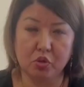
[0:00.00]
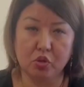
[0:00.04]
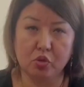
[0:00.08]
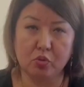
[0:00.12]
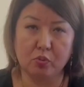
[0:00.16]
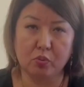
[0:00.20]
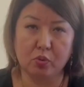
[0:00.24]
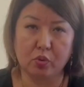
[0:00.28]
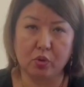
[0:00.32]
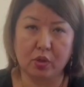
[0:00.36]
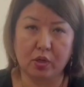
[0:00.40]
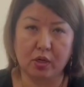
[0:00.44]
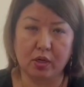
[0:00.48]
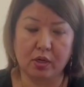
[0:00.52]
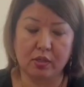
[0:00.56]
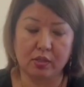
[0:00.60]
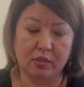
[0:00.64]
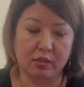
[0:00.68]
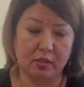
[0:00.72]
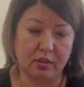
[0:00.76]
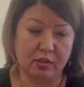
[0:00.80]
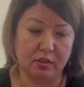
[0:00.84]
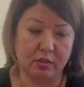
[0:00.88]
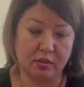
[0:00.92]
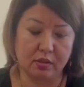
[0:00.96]
пищеблока
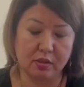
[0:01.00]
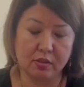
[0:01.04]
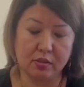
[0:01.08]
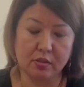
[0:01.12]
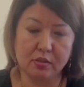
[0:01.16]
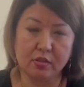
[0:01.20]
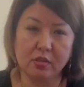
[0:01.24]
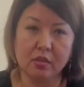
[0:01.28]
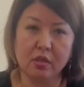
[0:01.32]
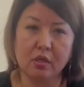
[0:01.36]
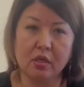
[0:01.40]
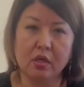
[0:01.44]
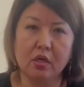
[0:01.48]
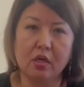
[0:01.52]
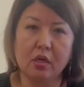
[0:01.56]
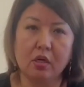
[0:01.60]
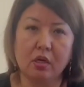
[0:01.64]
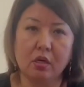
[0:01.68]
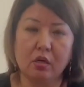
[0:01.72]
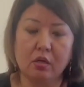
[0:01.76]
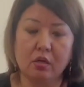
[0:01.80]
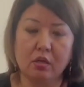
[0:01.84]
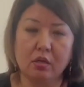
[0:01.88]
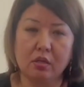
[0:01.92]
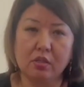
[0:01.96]
отеля «Риксос».
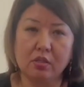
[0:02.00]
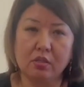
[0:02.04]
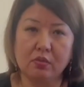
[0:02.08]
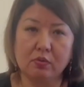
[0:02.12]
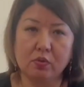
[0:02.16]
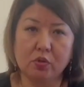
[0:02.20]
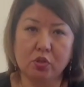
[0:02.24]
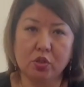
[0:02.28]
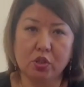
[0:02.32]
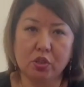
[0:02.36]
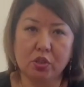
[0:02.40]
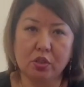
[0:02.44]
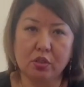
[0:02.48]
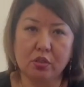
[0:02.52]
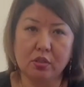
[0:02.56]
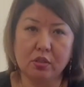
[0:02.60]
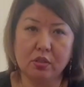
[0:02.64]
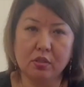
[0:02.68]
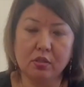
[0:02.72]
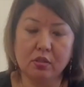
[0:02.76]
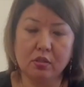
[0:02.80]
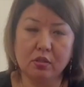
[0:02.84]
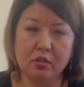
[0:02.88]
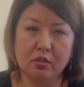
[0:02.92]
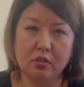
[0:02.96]
На сегодняшний
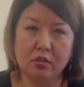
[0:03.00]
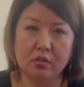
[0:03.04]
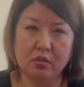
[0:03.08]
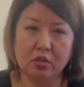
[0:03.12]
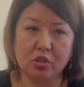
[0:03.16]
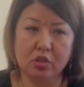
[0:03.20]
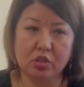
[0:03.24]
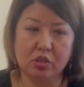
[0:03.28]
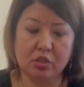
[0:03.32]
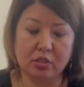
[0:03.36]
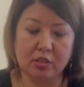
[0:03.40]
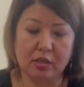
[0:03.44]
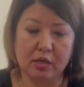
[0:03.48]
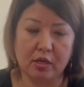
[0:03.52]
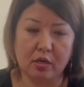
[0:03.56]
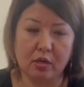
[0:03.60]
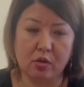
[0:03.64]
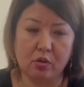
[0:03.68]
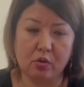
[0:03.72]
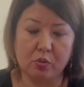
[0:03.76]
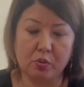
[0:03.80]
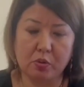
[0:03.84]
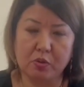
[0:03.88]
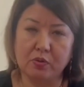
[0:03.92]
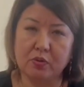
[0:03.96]
день из числа
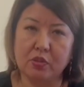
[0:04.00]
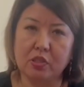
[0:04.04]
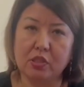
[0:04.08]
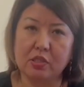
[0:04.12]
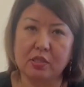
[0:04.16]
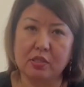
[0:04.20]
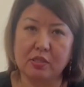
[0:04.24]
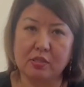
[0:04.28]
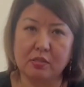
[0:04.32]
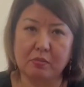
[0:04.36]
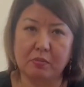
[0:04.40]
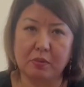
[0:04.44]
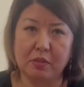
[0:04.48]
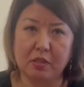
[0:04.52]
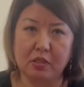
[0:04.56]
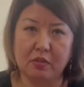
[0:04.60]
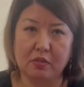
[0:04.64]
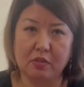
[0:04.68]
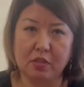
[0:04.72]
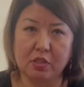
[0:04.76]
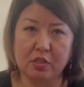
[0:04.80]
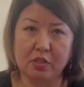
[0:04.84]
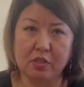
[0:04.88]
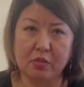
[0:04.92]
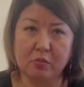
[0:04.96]
общего числа
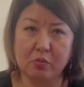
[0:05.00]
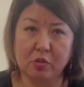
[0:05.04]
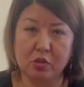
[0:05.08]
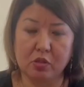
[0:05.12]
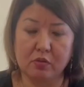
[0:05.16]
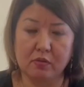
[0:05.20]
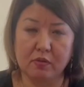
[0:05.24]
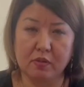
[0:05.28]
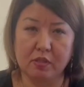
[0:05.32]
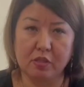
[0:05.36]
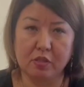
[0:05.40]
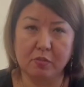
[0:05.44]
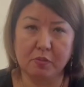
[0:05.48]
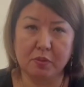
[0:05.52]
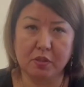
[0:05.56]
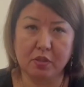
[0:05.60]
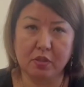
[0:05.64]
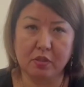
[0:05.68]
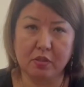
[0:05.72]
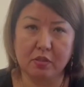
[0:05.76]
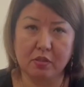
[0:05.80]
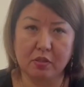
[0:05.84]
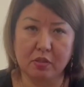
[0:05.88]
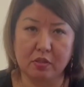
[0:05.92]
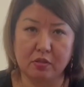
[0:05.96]
заболевших 7 человек
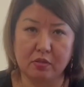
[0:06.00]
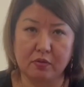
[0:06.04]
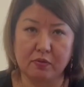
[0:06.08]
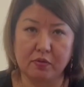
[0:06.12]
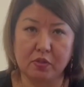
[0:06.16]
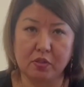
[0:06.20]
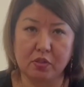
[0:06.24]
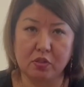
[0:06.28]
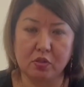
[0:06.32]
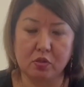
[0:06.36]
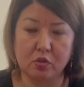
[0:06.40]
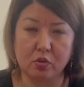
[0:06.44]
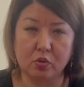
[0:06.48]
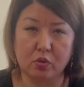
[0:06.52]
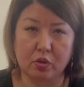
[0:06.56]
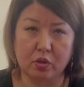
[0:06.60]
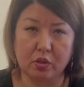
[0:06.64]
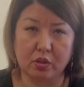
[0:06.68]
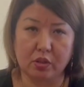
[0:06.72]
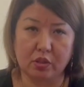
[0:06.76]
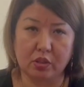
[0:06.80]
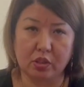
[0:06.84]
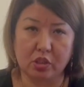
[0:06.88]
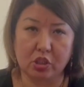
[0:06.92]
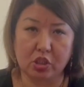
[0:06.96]
госпитализированы в ЦИС
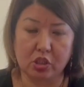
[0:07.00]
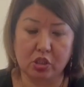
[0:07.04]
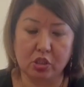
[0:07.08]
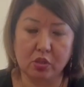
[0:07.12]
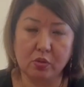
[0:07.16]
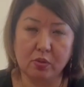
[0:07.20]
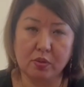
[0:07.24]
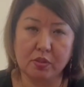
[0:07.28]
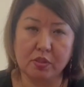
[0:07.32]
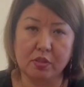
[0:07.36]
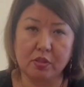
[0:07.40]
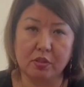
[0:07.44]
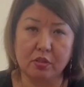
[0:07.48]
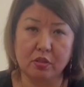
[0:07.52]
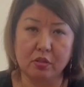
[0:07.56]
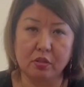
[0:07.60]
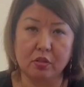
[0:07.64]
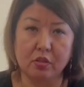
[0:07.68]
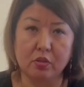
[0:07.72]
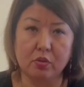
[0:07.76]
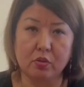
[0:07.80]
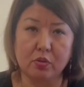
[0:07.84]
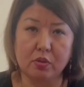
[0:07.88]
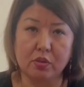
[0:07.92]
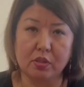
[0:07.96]
города Кокшетау, остальные
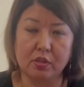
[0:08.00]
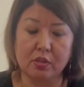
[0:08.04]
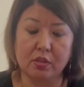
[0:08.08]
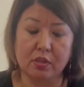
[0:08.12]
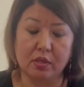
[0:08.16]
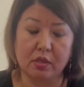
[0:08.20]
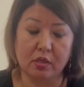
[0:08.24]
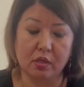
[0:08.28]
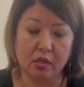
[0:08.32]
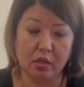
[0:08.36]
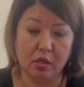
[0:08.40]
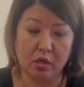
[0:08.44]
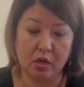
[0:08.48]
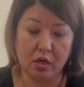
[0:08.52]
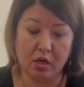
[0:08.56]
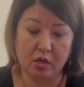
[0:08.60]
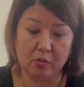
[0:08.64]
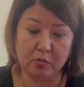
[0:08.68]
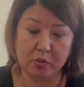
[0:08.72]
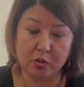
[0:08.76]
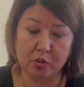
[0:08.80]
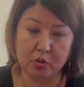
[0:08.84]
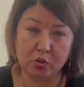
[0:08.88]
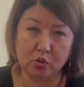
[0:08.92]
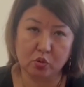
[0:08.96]
находятся на
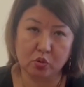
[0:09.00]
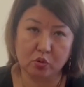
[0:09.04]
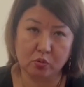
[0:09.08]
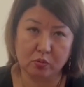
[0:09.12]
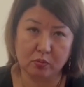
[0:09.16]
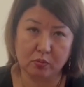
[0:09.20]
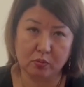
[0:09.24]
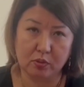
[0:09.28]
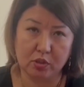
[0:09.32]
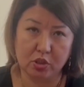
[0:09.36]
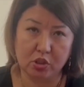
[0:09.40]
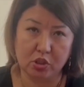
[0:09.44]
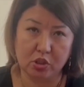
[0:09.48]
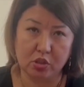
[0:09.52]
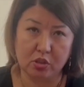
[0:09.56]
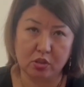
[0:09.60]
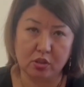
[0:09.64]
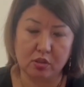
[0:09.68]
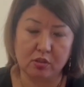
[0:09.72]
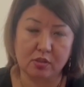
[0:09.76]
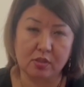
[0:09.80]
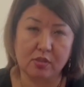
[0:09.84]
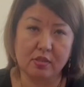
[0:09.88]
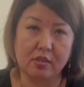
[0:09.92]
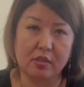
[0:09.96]
амбулаторном
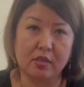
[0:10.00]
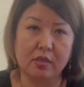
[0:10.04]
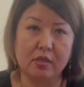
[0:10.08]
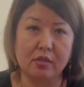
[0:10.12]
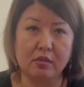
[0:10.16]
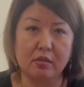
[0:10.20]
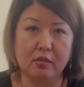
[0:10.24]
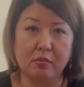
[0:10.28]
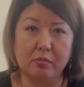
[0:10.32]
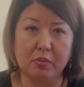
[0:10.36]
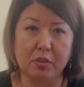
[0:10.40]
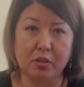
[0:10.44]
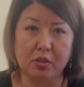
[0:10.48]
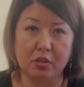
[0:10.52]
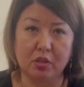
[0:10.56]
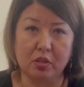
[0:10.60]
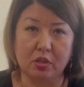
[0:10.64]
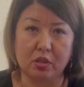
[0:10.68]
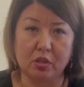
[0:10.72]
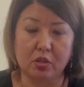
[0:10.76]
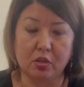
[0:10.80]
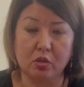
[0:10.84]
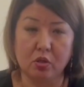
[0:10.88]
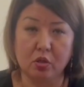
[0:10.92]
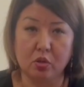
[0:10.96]
лечении. Состояние
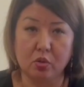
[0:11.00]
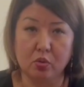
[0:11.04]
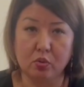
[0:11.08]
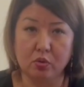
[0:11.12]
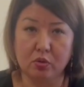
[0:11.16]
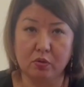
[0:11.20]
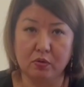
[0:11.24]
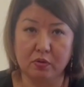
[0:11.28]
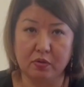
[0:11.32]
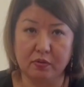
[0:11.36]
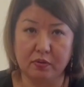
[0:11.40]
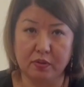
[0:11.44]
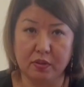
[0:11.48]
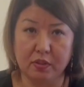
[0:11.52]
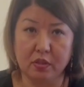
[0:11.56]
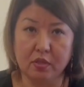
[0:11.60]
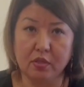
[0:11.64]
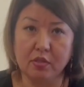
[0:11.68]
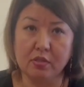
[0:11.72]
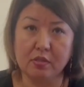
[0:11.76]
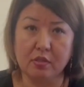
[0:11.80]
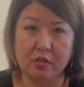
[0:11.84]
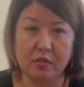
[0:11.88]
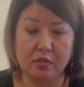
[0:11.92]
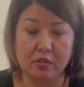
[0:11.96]
больных
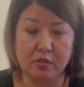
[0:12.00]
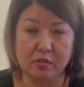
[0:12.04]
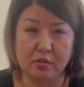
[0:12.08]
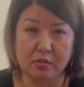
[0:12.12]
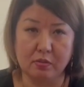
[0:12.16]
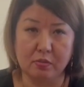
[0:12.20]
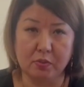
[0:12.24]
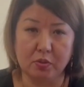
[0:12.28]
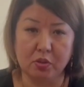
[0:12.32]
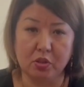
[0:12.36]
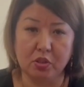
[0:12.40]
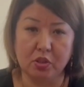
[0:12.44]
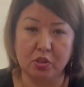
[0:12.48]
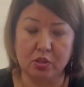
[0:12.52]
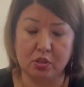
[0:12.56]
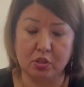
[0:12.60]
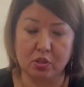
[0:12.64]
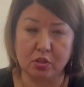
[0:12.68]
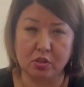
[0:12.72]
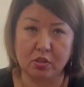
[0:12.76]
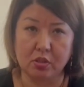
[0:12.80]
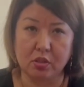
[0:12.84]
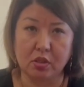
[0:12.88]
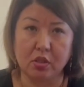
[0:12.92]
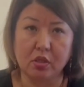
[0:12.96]
удовлетворительной средней степени
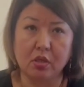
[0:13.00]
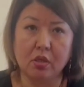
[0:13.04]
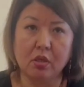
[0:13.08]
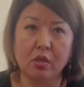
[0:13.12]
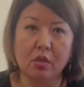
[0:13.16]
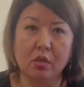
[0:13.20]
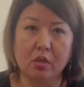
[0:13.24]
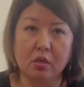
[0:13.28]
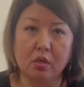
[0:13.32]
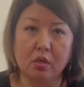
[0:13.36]
тяжести –